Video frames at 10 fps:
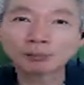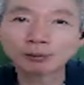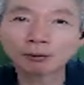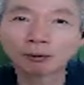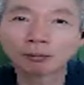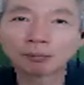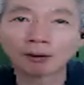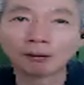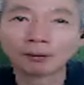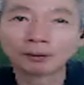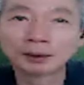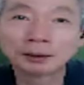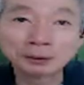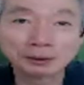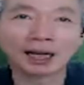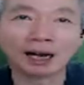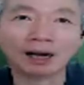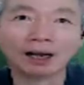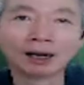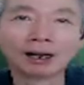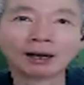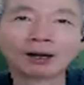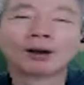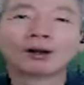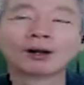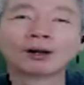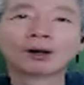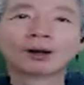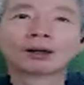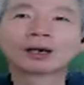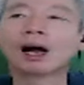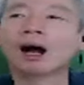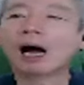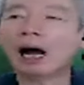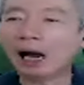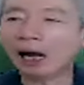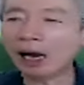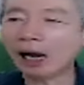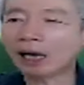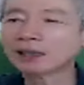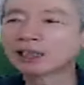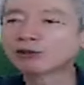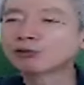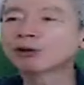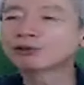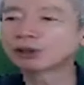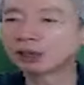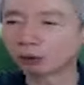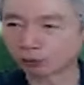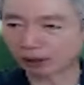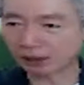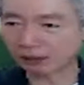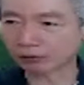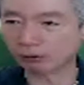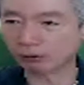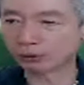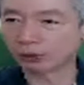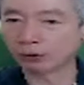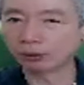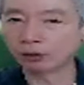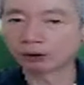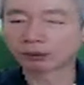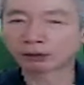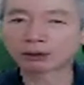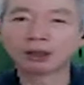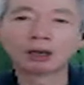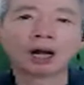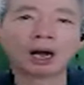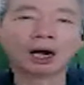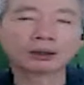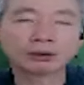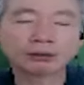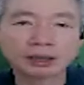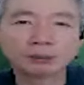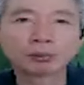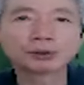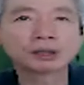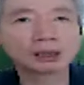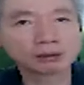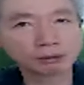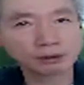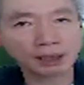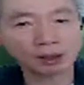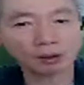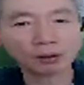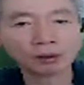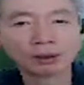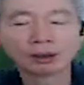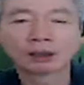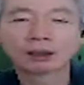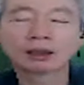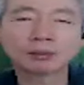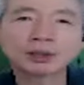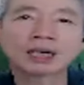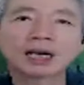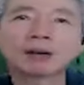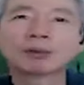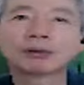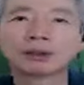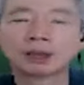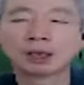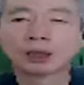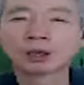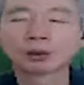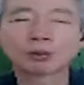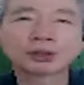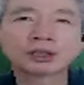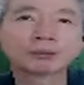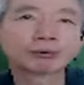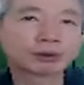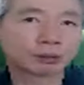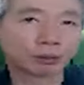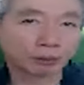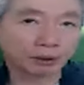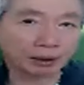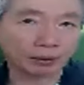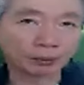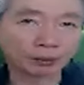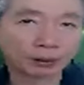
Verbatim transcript: 프로 골퍼. 그러는 거야. 그러니까 아, 이게 유전적인 요소가 있었던 거죠. 그래서 아, 선생님 보시기에 그러세요. 그러면 제가 한번 코치를 붙여 볼게요.